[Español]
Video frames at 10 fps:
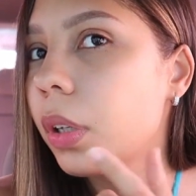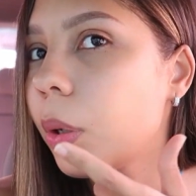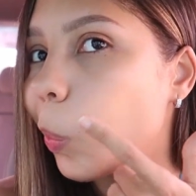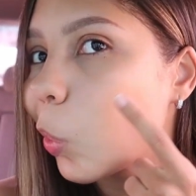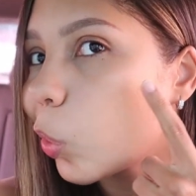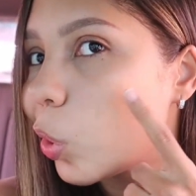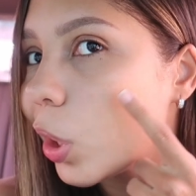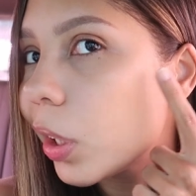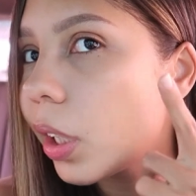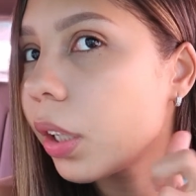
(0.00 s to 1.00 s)
Como con un
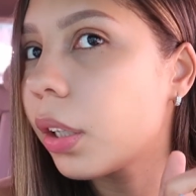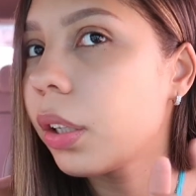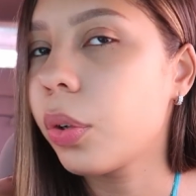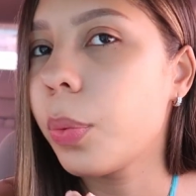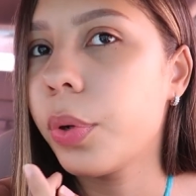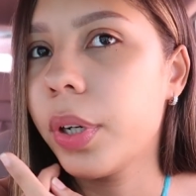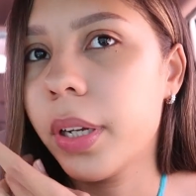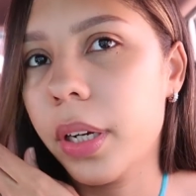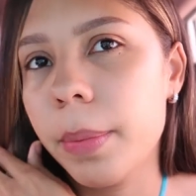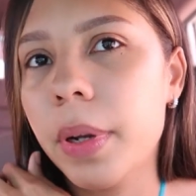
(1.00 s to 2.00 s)
chin de rubor
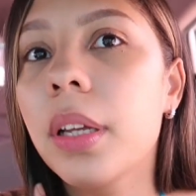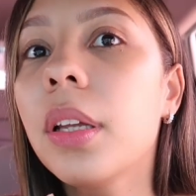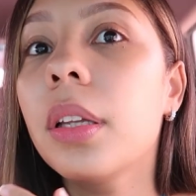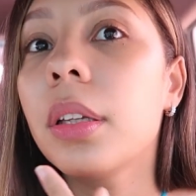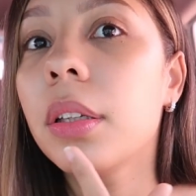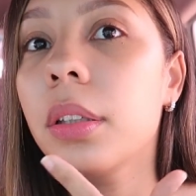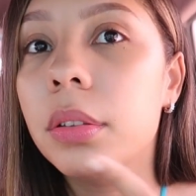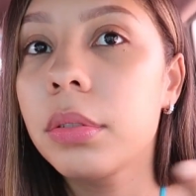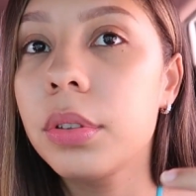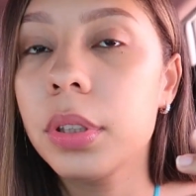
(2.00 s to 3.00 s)
en crema aquí,
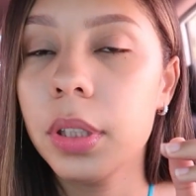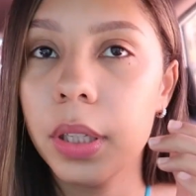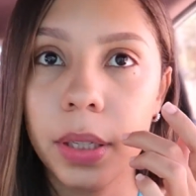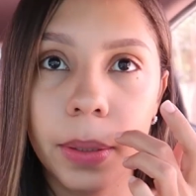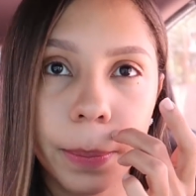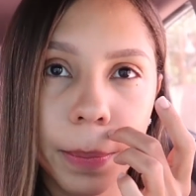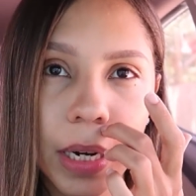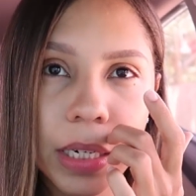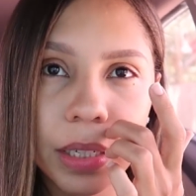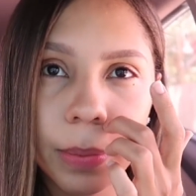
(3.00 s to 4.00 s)
un chin de
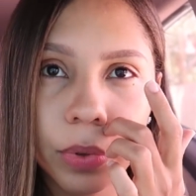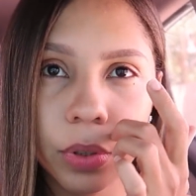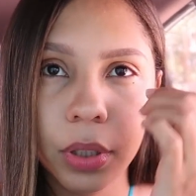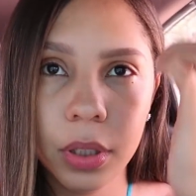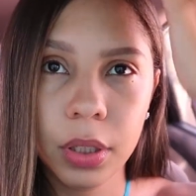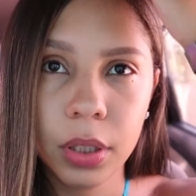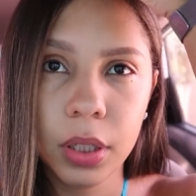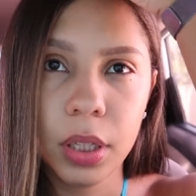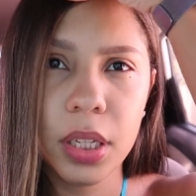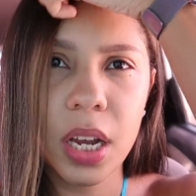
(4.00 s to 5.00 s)
bálsamo.
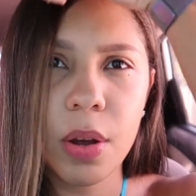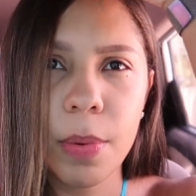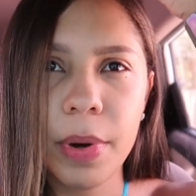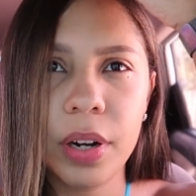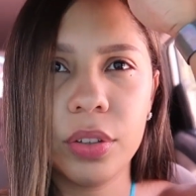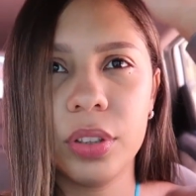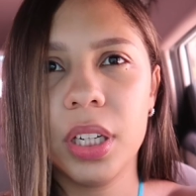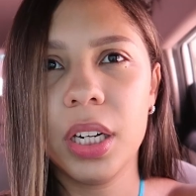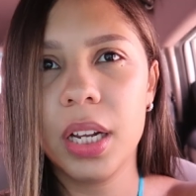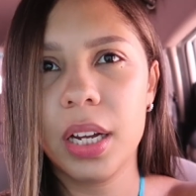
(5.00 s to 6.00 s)
Y ya, como para no
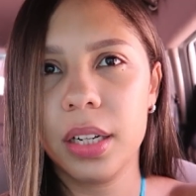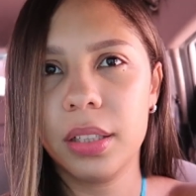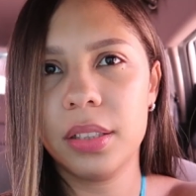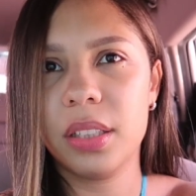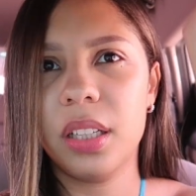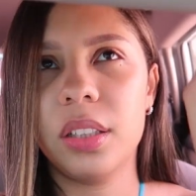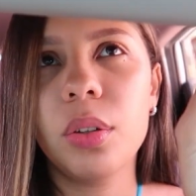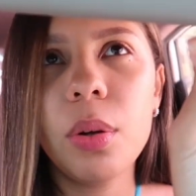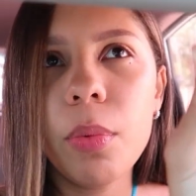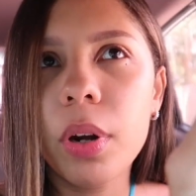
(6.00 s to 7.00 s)
tener la cara tan seca,
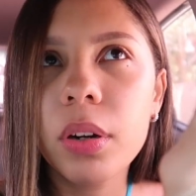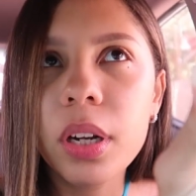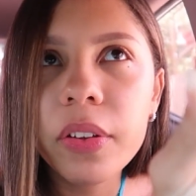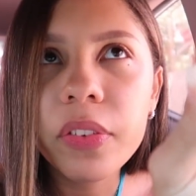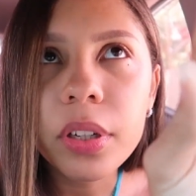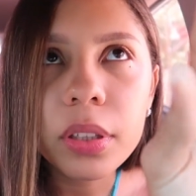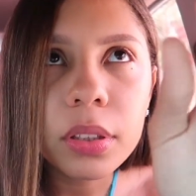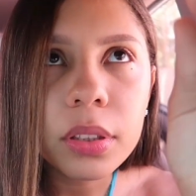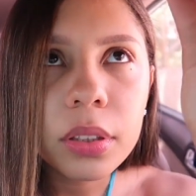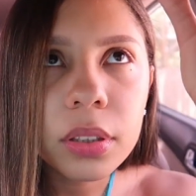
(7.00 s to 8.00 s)
tengo como algo en la
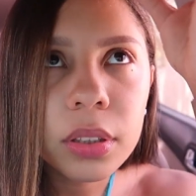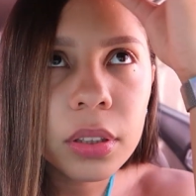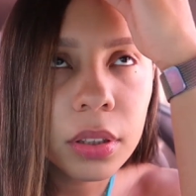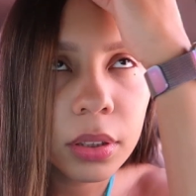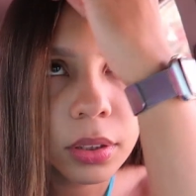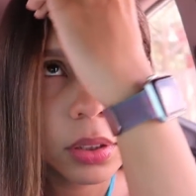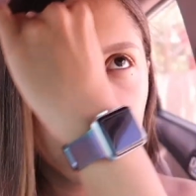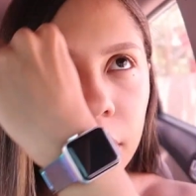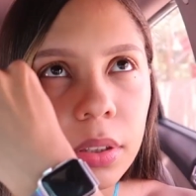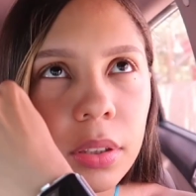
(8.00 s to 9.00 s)
frente.
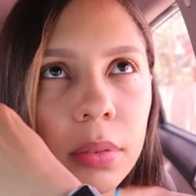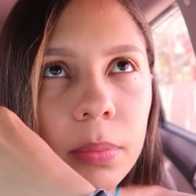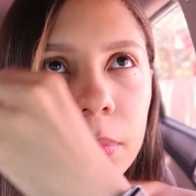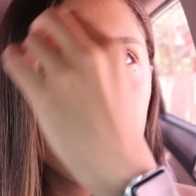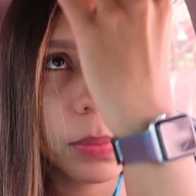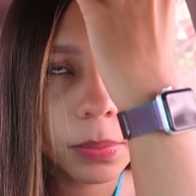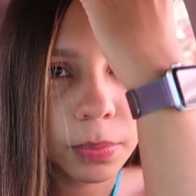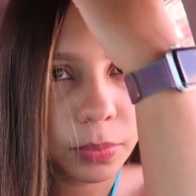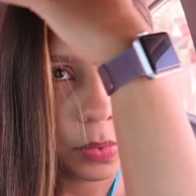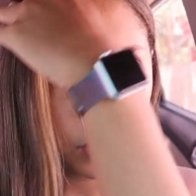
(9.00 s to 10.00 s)

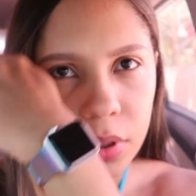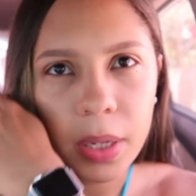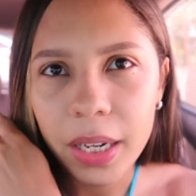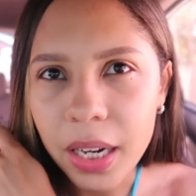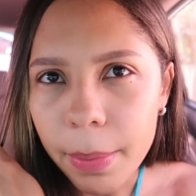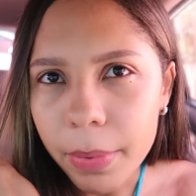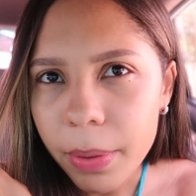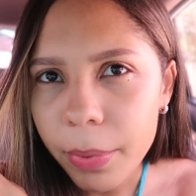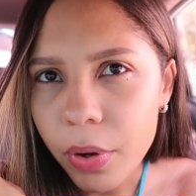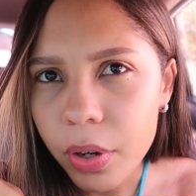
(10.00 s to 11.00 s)
Mm, no sé, en
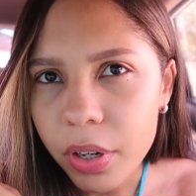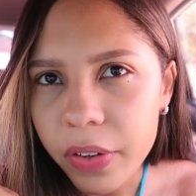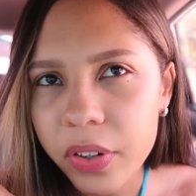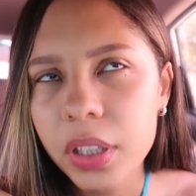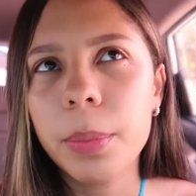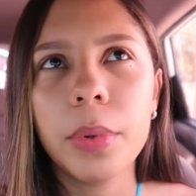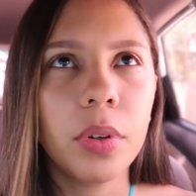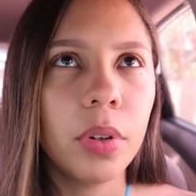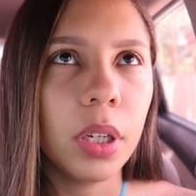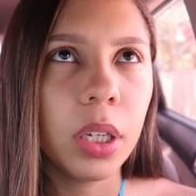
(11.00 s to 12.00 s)
cámara veo algo en la frente,
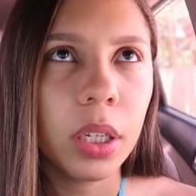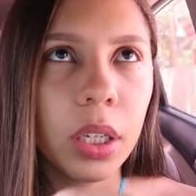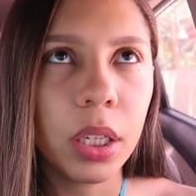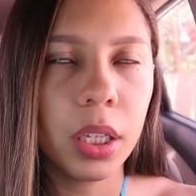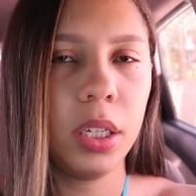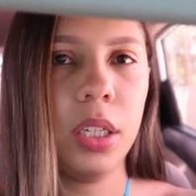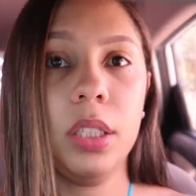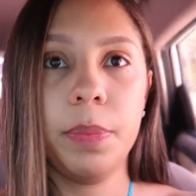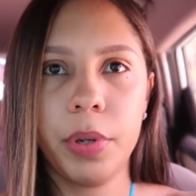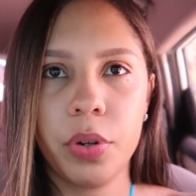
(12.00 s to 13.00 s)
pero aquí en
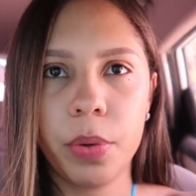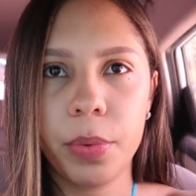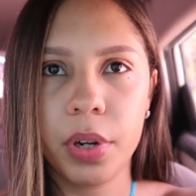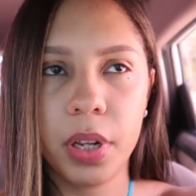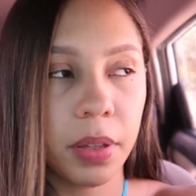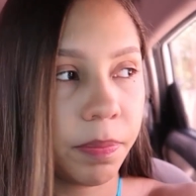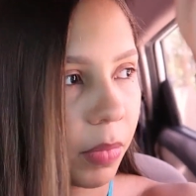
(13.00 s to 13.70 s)
el espejo no veo nada